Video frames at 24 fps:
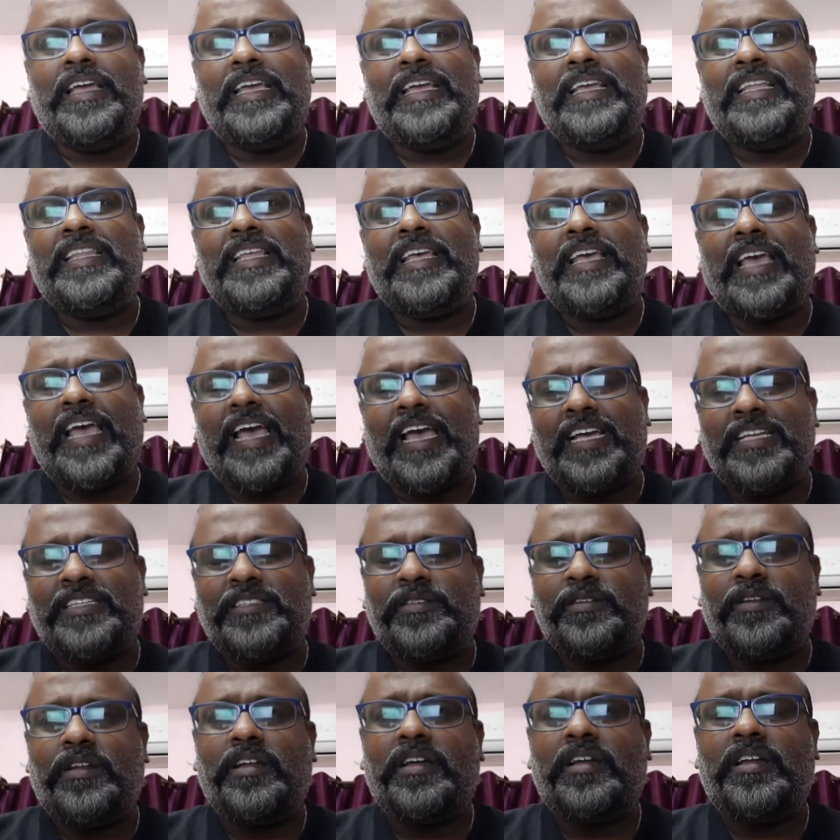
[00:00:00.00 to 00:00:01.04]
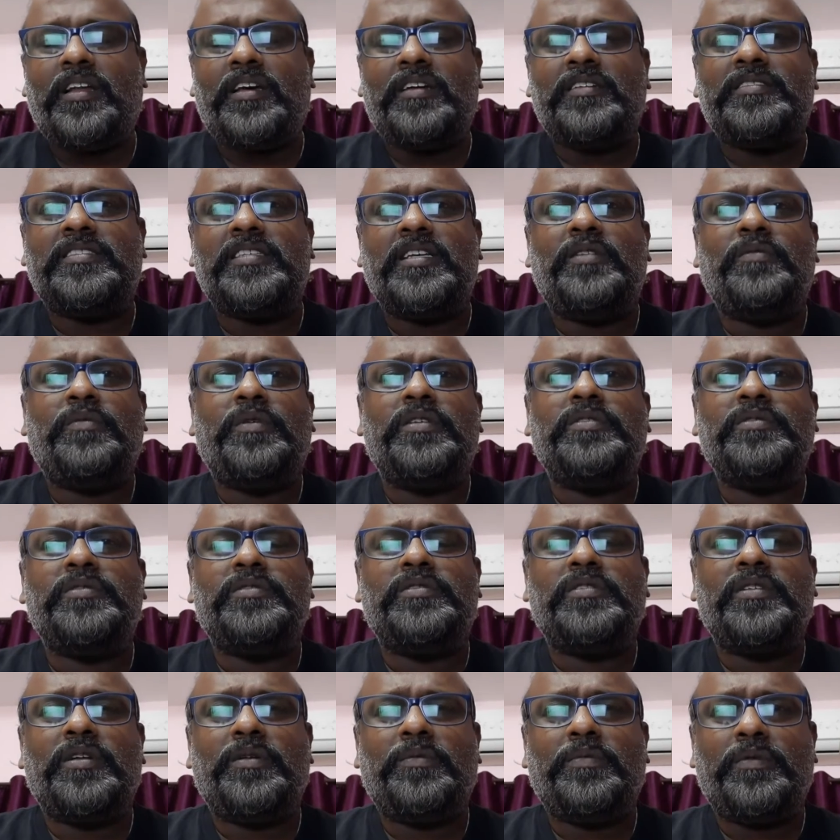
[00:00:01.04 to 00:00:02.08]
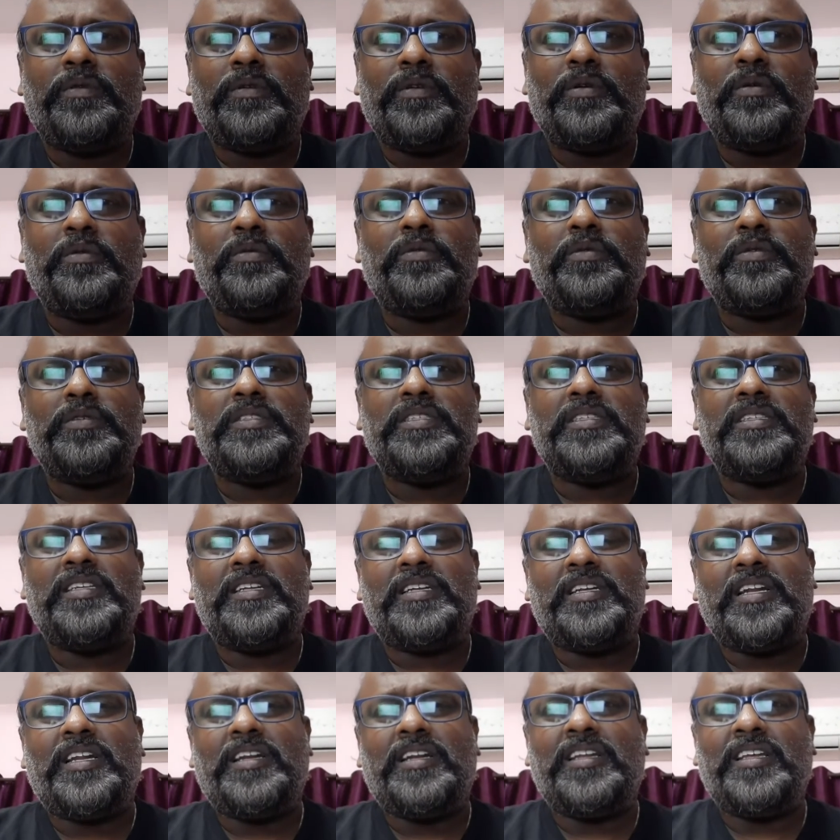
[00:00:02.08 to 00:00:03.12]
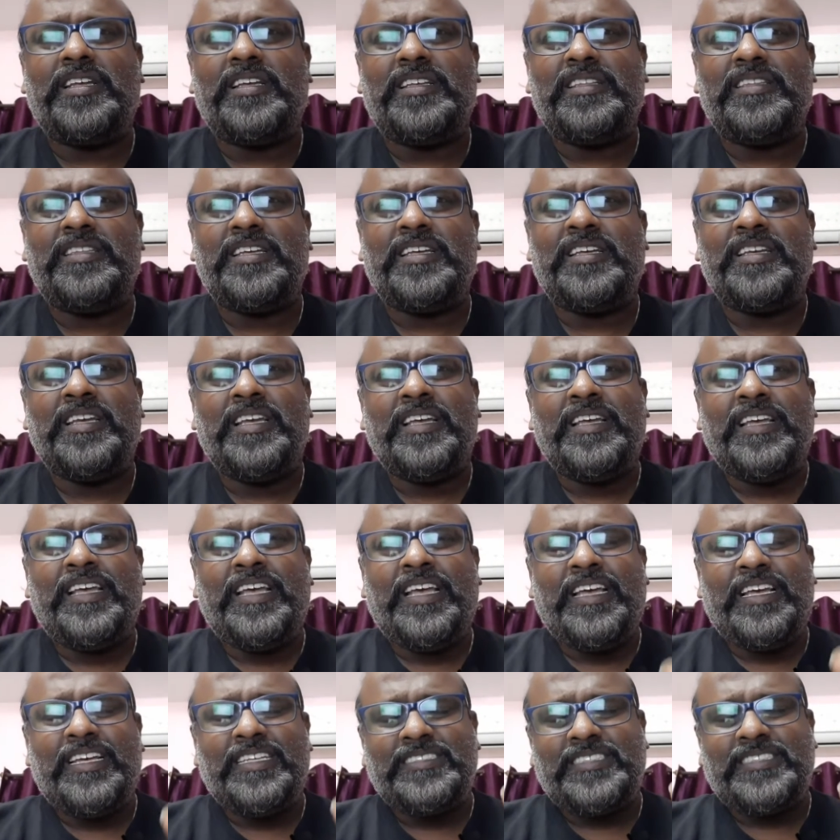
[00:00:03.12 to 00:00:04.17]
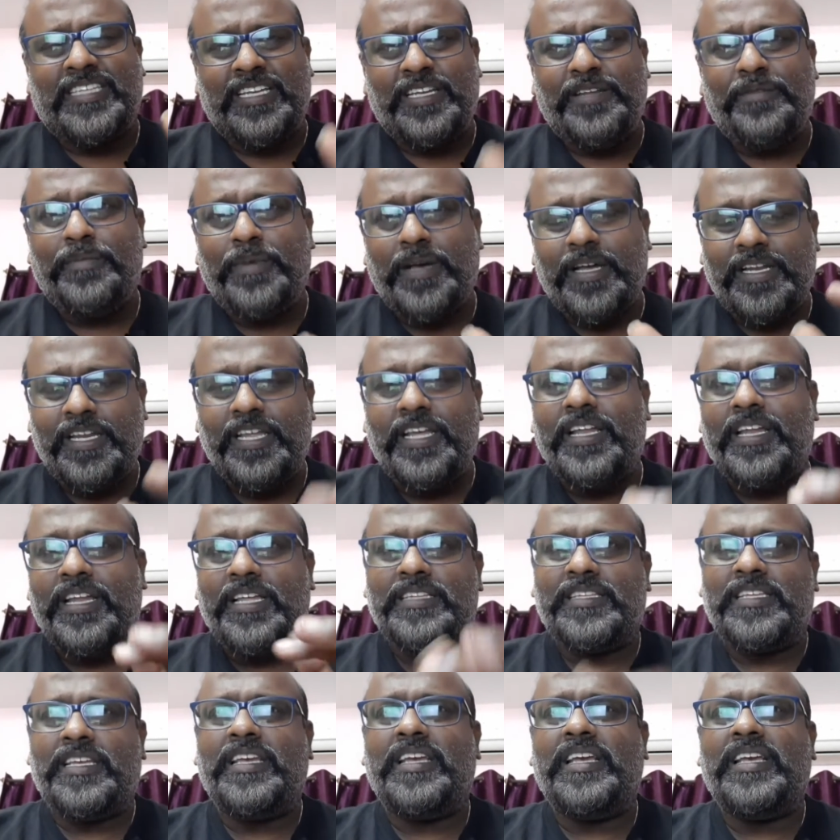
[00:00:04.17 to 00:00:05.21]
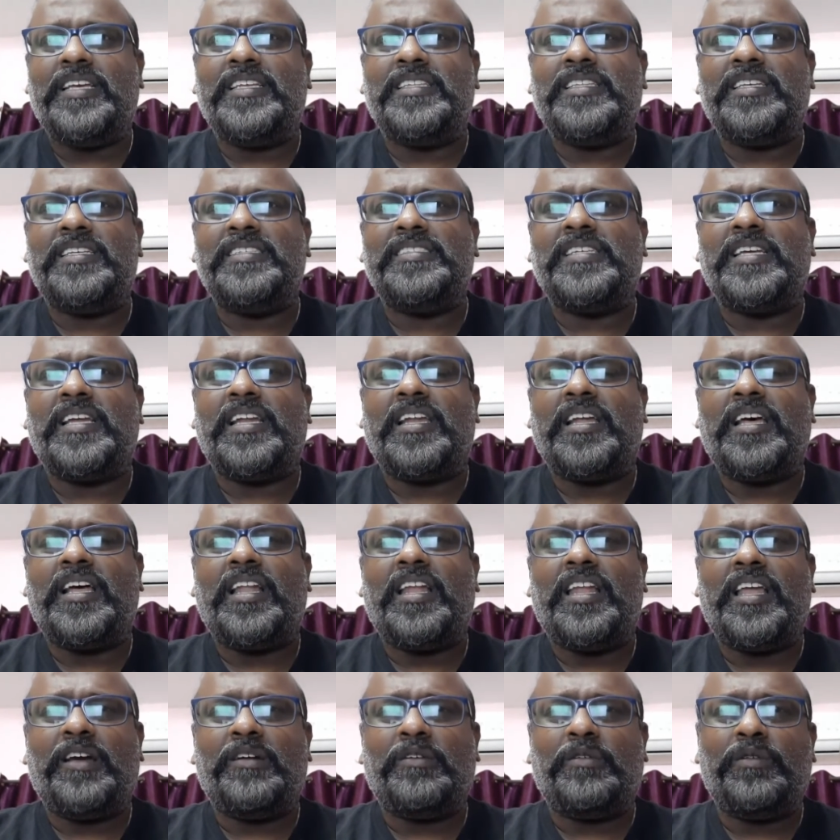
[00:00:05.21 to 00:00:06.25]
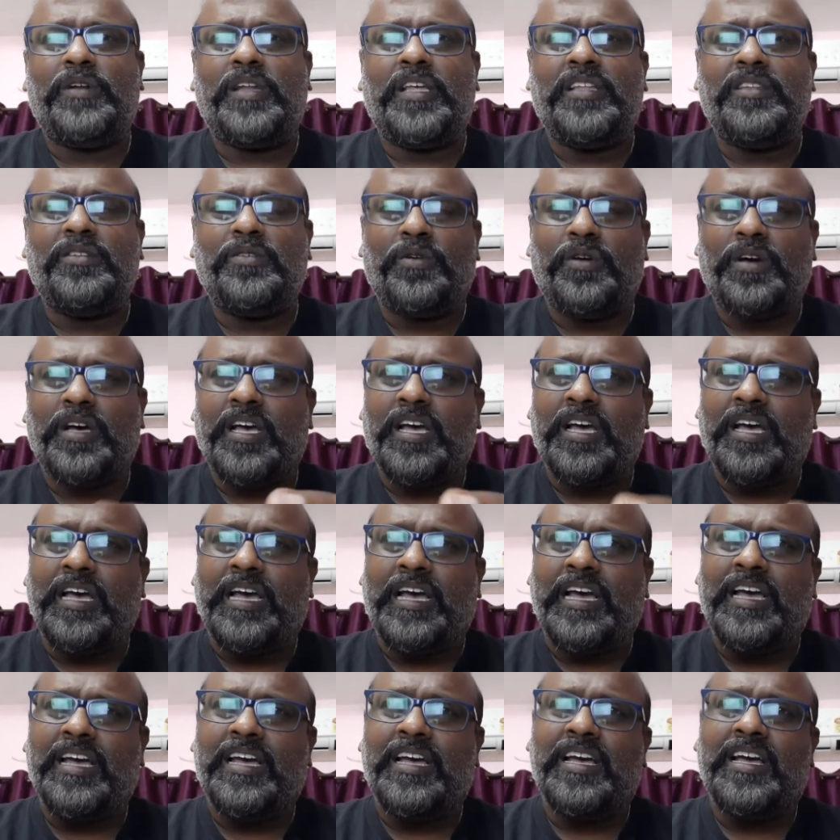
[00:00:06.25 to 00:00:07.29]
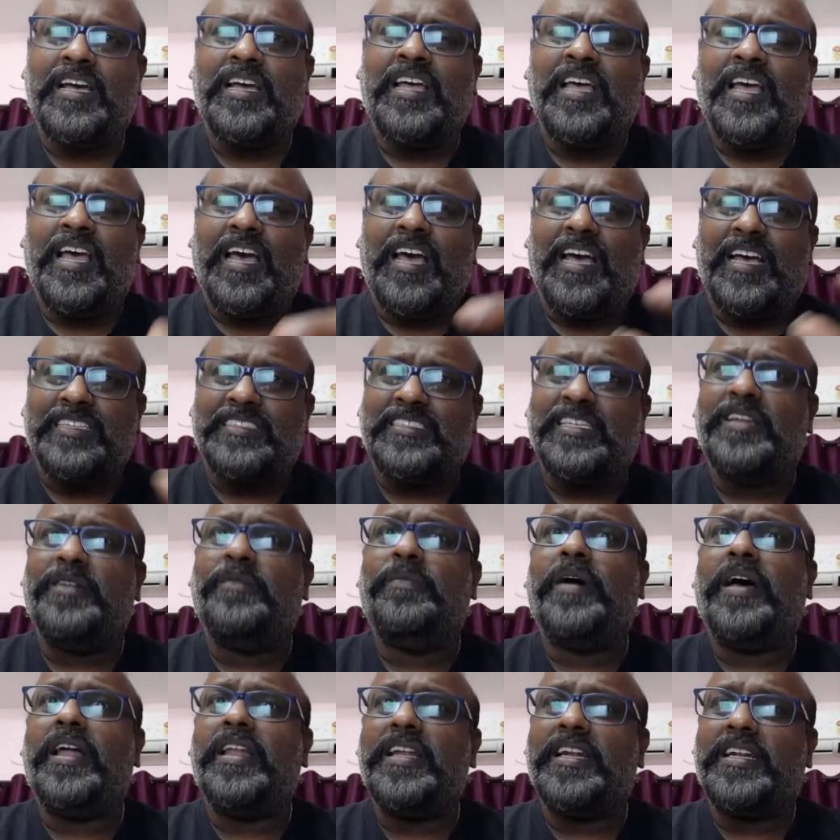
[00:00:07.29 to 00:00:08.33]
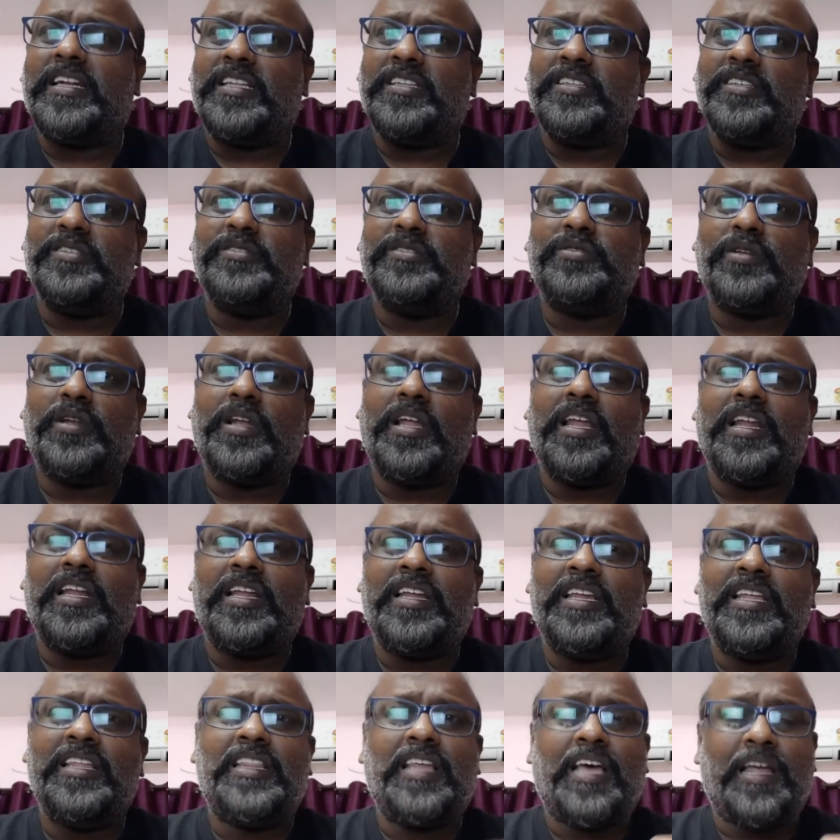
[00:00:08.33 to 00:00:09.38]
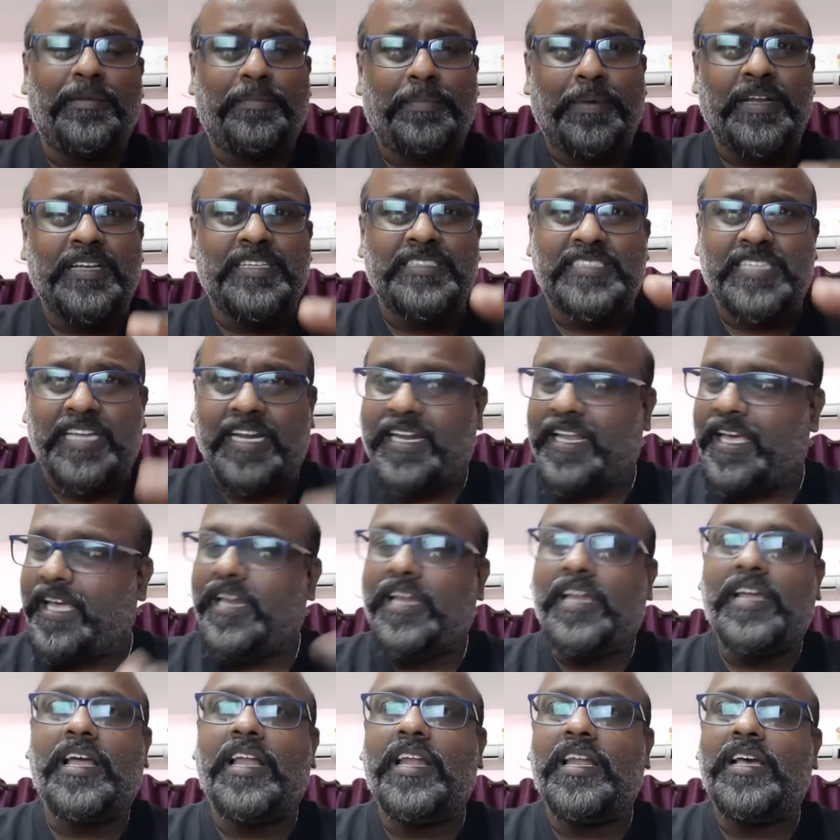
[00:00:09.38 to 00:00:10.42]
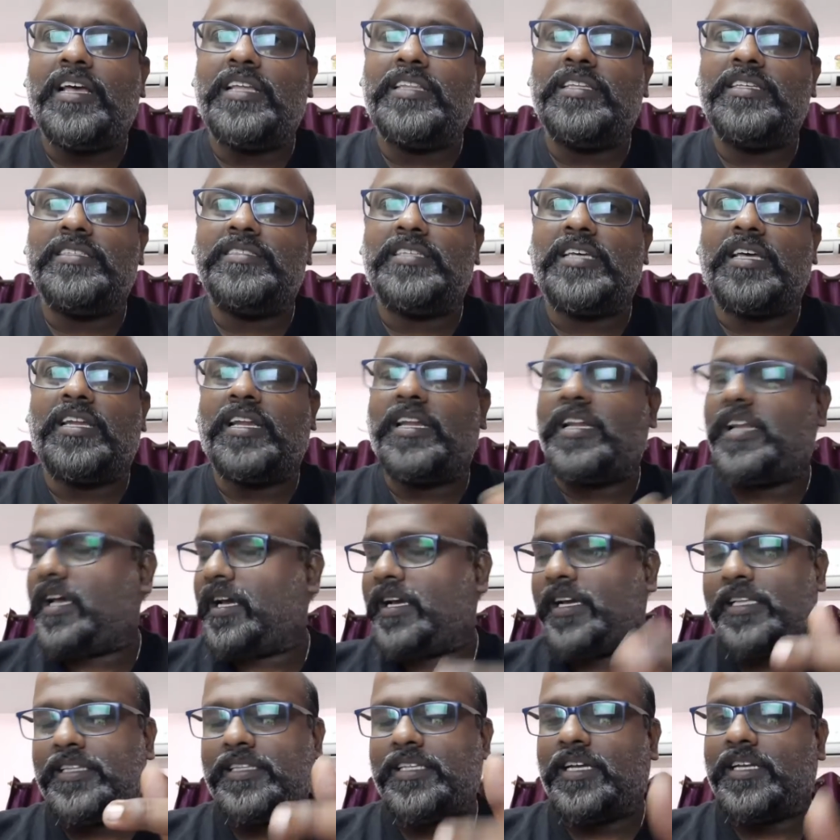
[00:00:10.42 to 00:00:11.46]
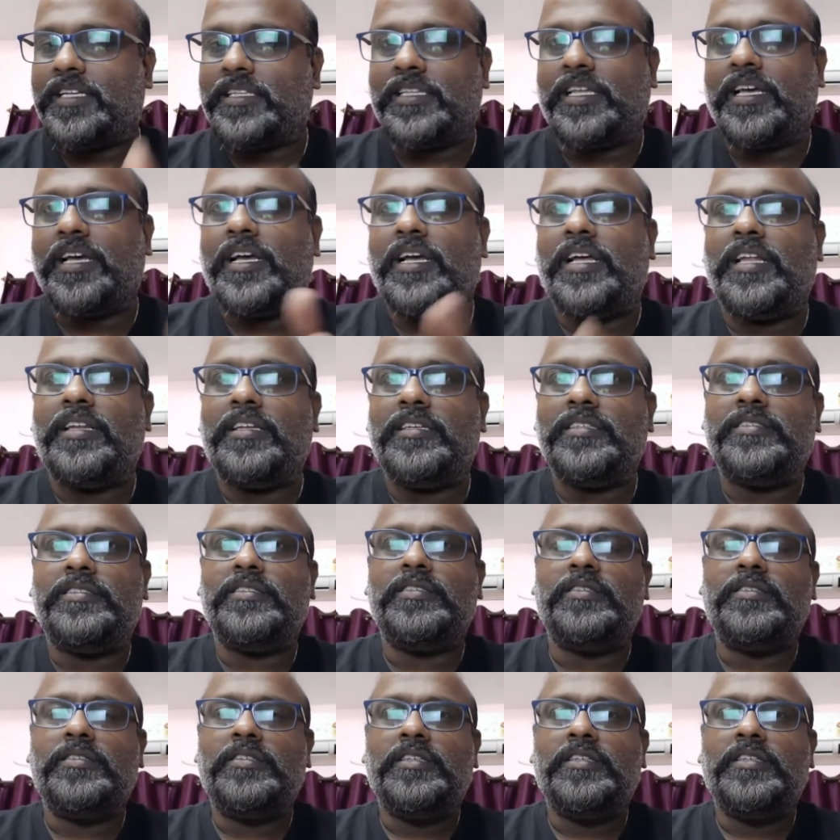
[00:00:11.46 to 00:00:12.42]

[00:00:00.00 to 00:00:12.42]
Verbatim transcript: ఇది యాక్చువల్గా నాకు సినిమా చూస్తున్నప్పుడు డౌట్ వచ్చింది ఇట్లాంటి ఇది సినిమానే ఇలా దీ తీశారా లేకుంటే ఇది ఒక సినిమాలు ఇట్లా తీస్తున్నారని దానిపైన సెటారికల్గా తీశారా నాకైతే అర్థం కాలేదు